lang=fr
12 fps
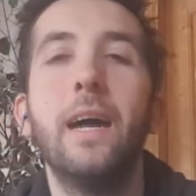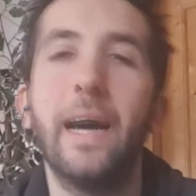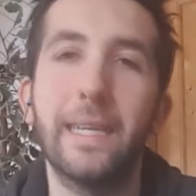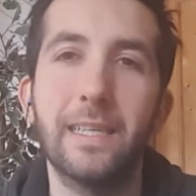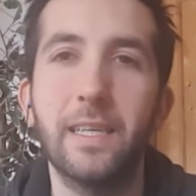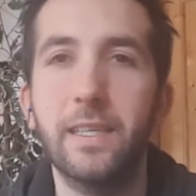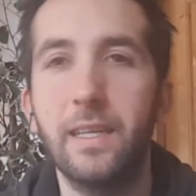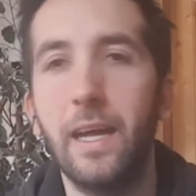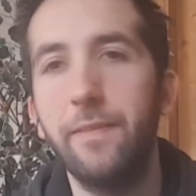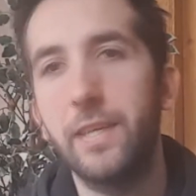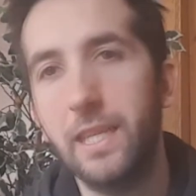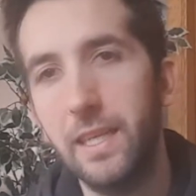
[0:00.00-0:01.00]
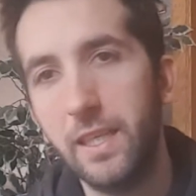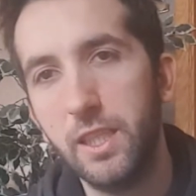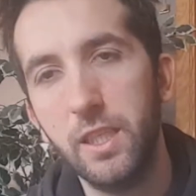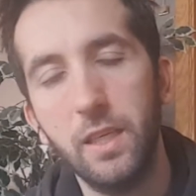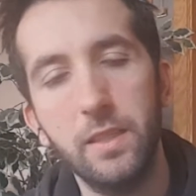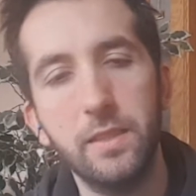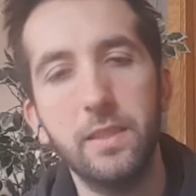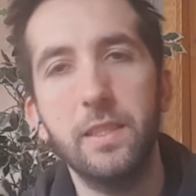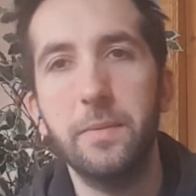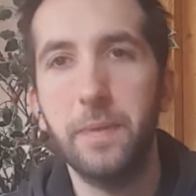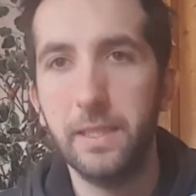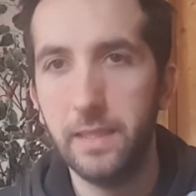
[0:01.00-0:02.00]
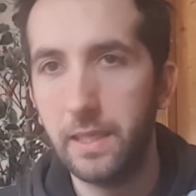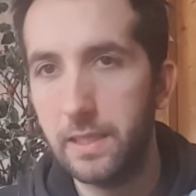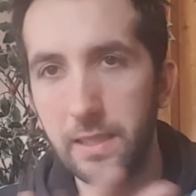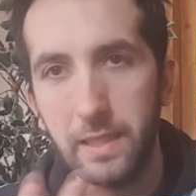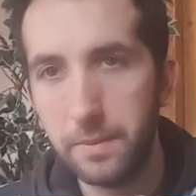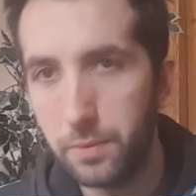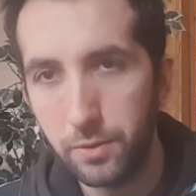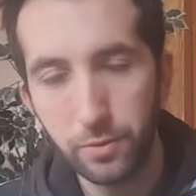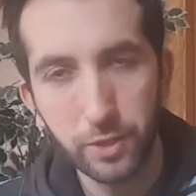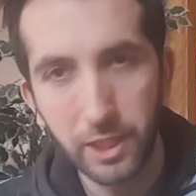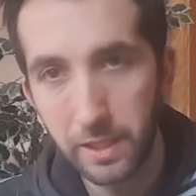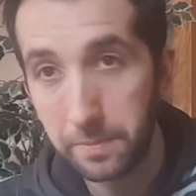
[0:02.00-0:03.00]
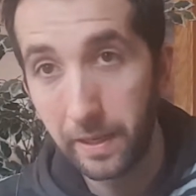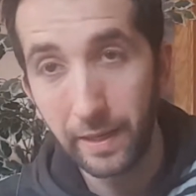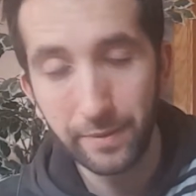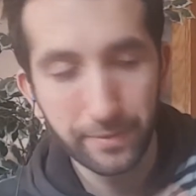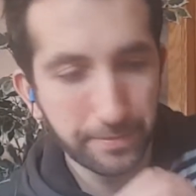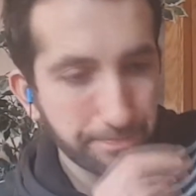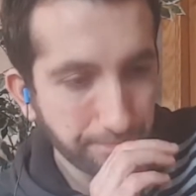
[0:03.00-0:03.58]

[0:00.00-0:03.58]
avec, les Chiellini, les Barzagli, les Bonucci, bref.